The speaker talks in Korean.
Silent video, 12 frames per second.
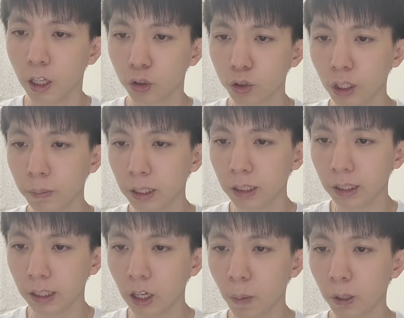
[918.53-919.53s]

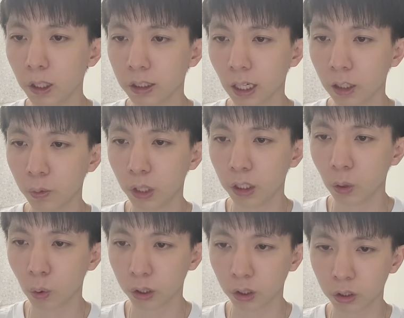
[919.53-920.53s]
주님은 잃어버린 자를 위해서
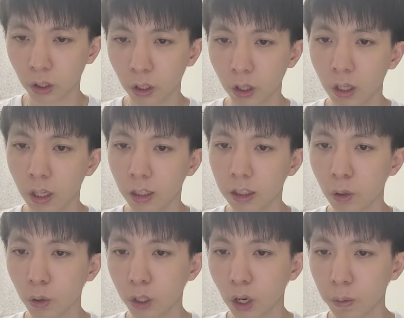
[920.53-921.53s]
오셨어요.
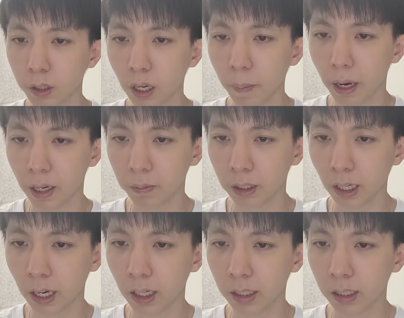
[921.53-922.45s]
그리고 여러분에게 말합니다.